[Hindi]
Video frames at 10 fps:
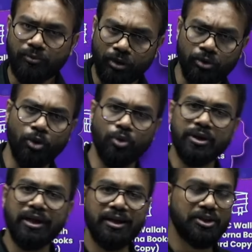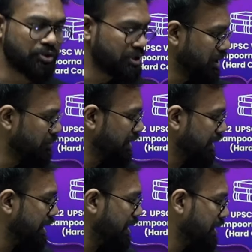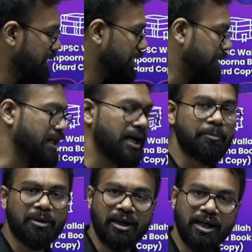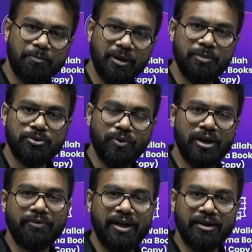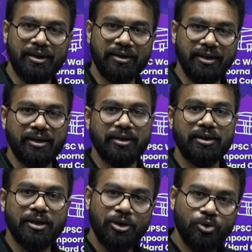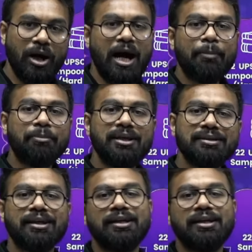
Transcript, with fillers: तो उनके लिए सृजन मिलता है यहां पर अगर आप प्रिलिम्स क्वालिफाई करते हैं तो आप भी इसके लिए